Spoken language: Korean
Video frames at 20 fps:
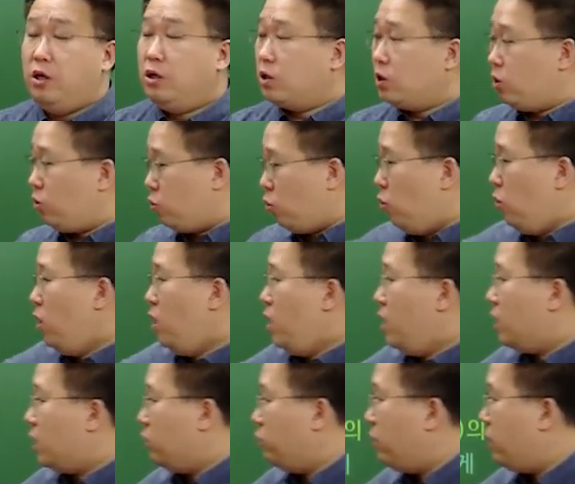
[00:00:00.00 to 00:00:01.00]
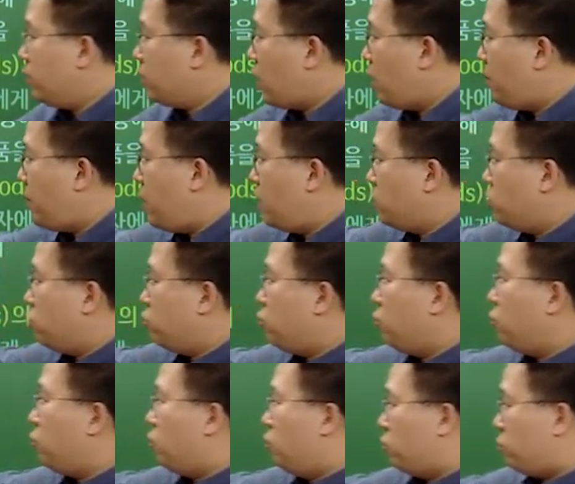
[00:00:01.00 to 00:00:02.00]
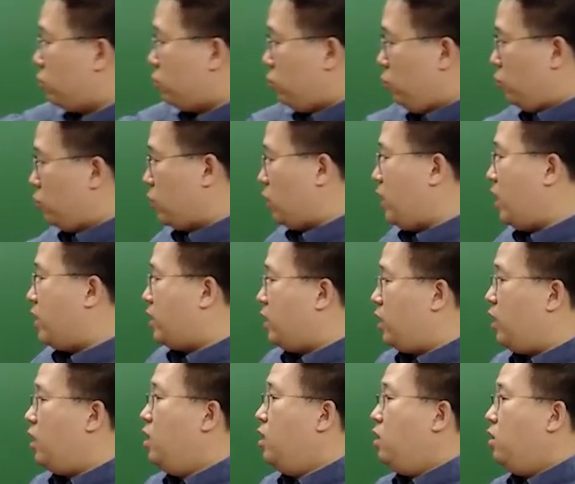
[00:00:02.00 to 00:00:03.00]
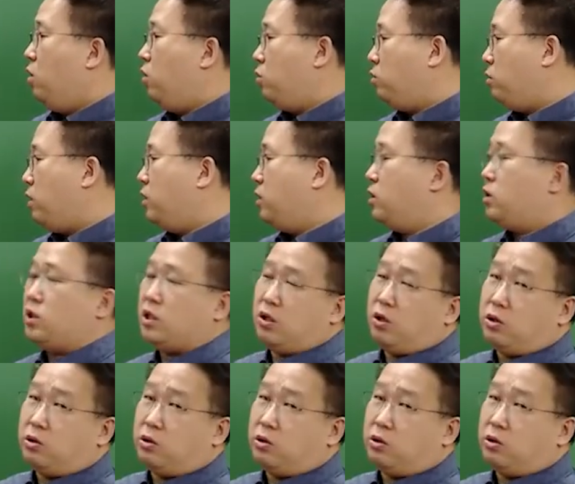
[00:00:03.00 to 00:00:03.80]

그리고 그러한 개방적 유통경로 전략이 어떠한 특징,